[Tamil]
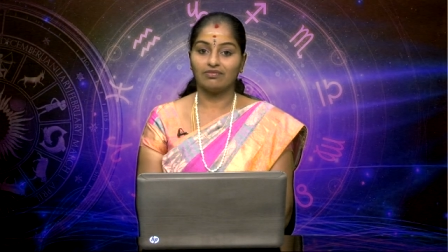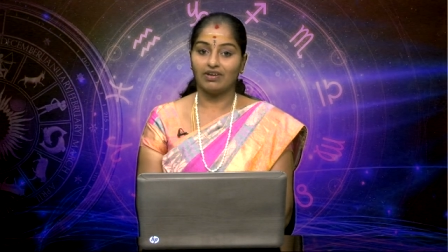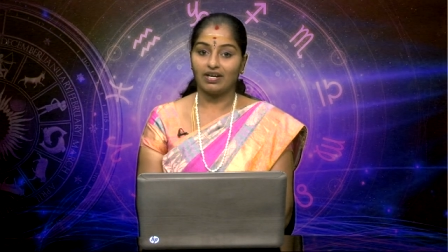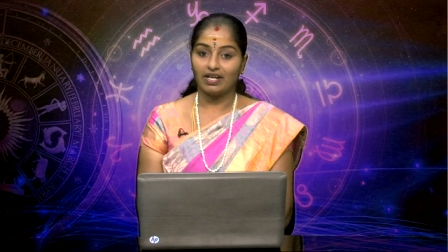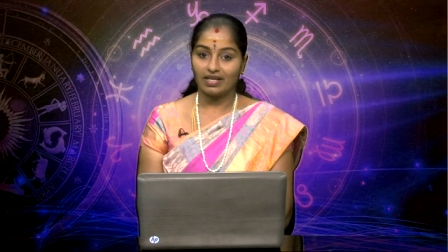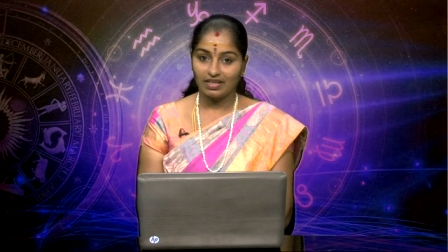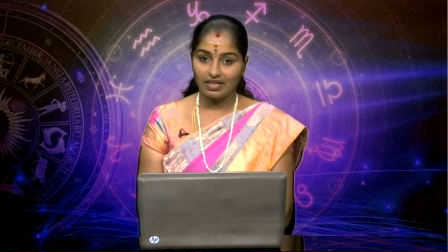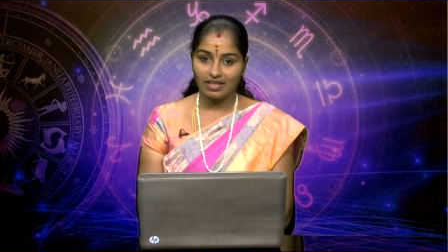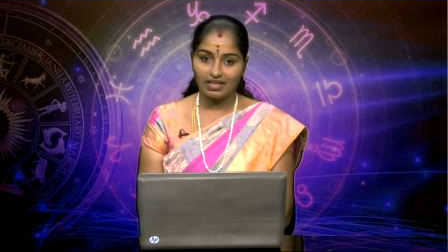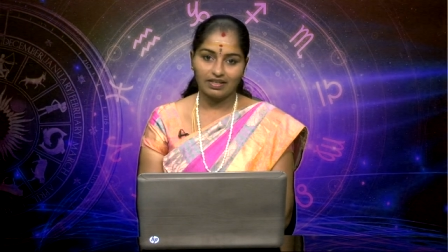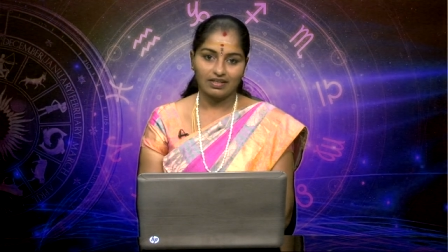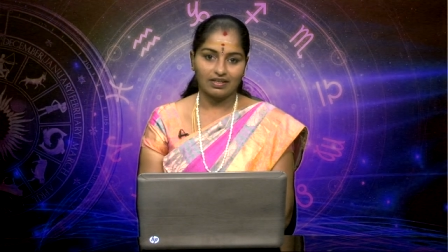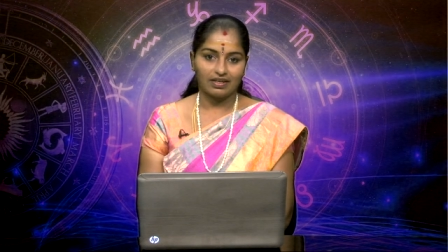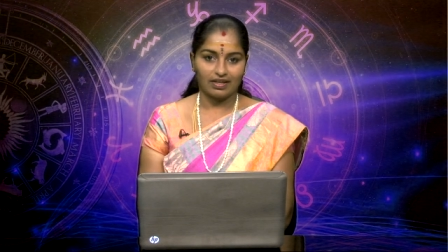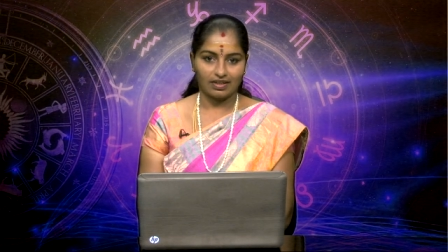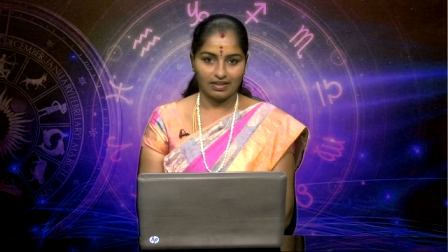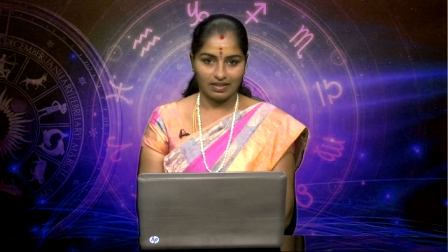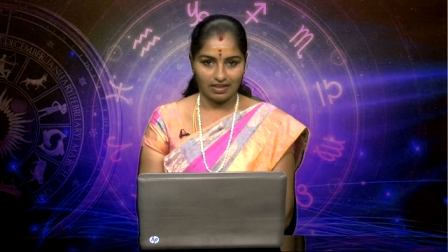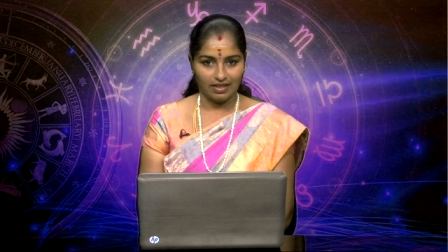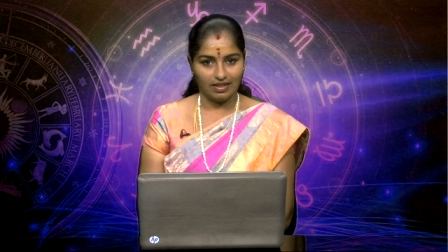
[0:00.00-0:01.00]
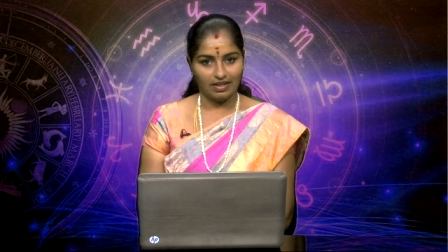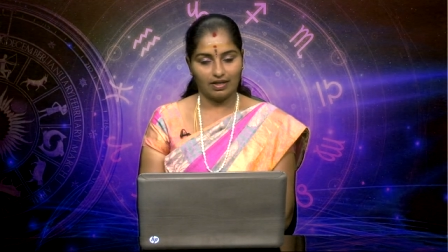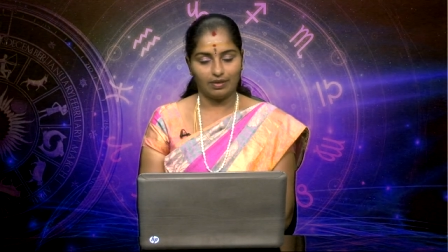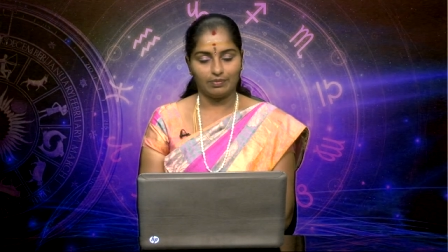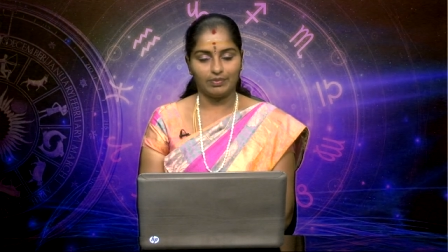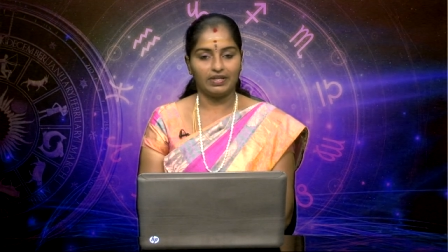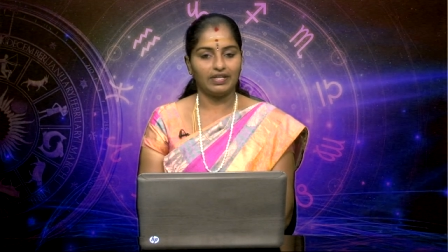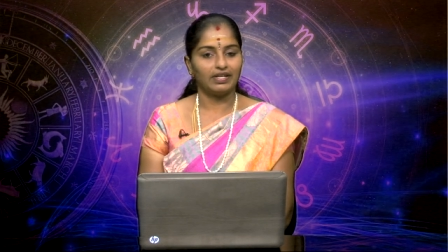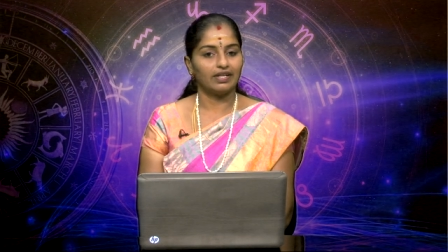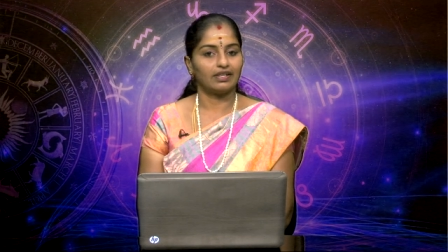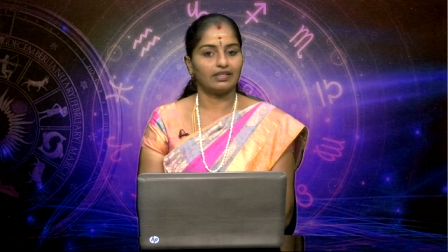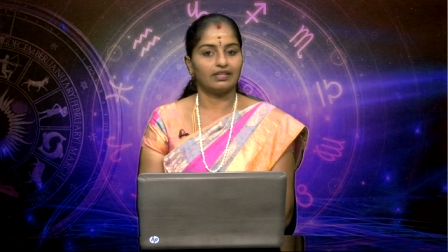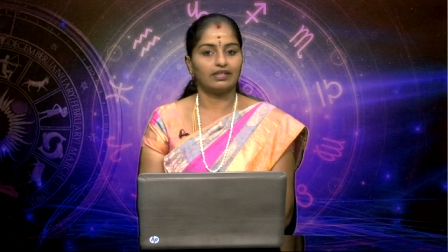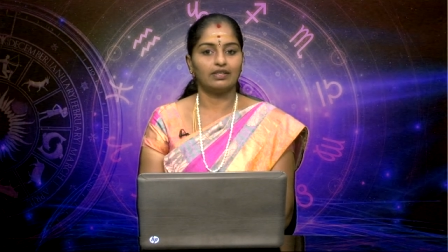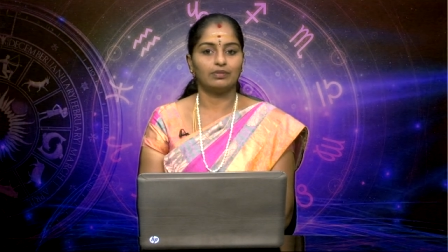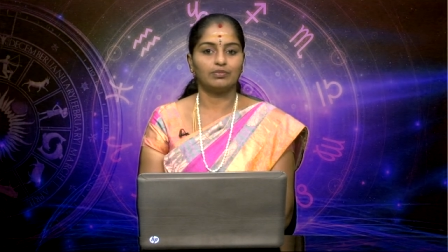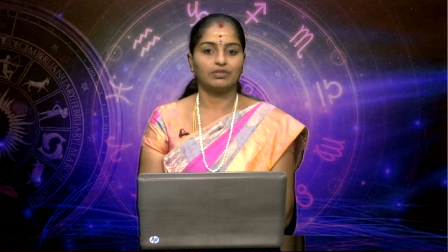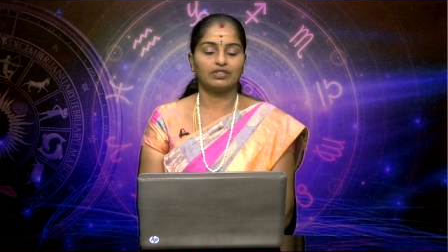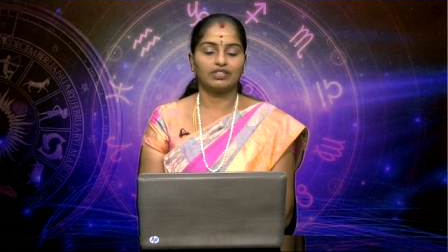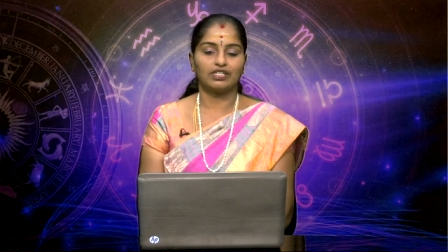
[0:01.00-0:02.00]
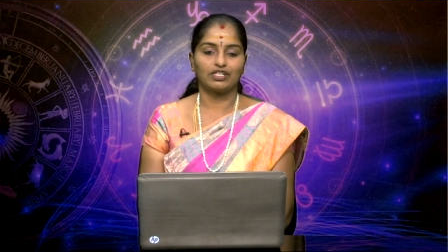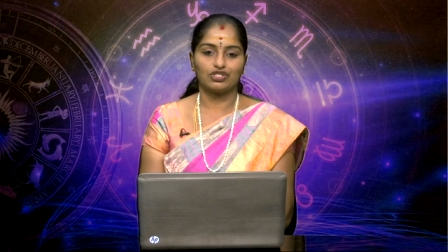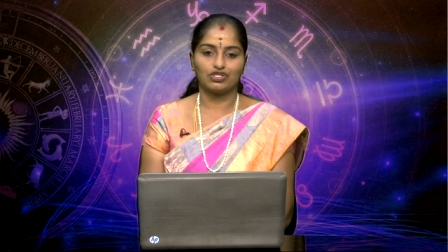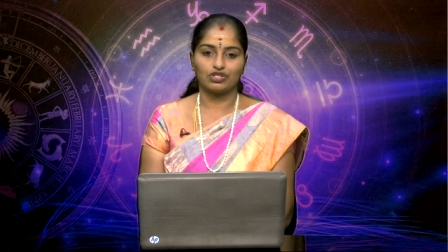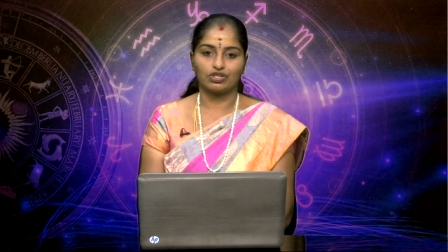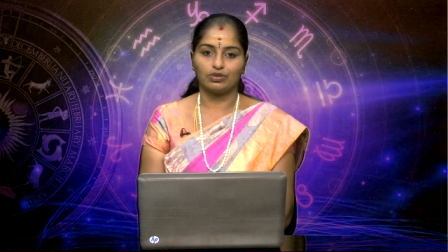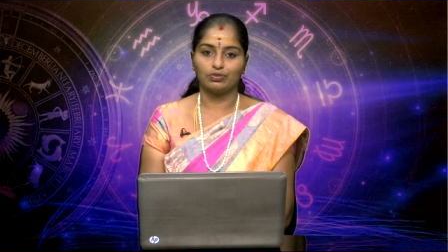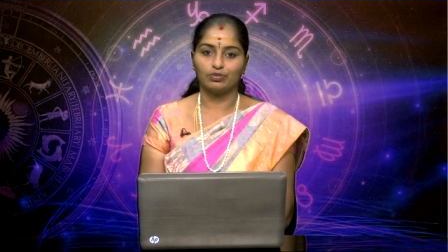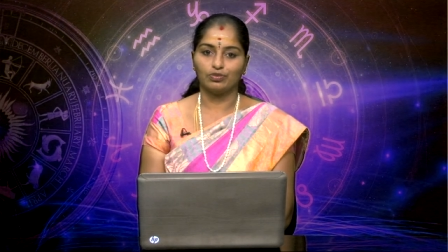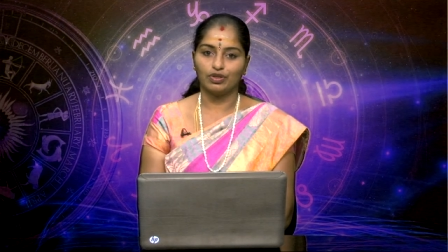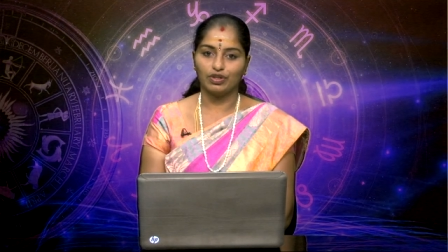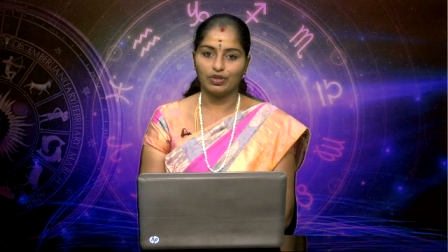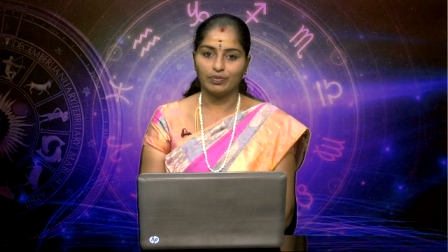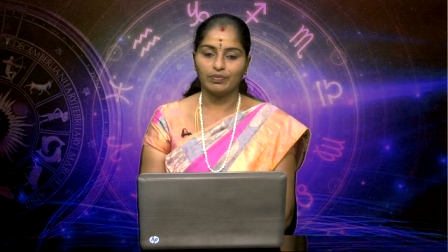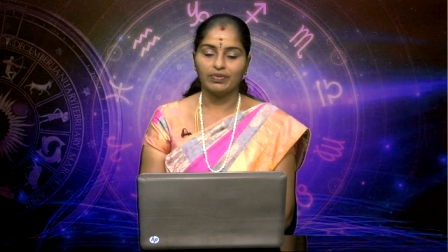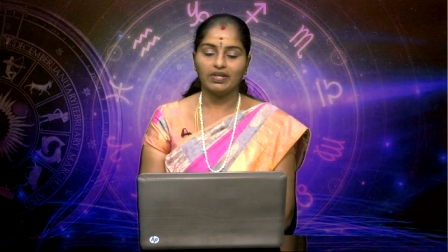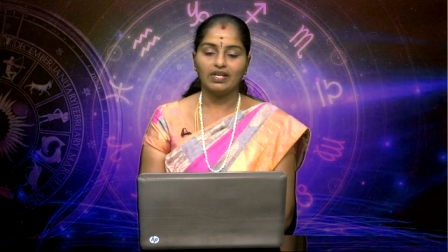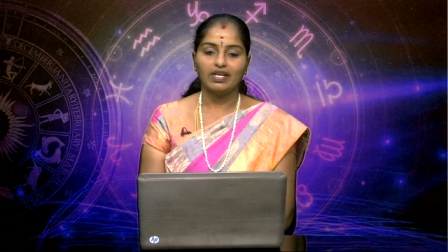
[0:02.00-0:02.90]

வாங்கியிருக்காங்க அப்படின்றதையும் நம்ம தெரிஞ்சுக்க முடியும்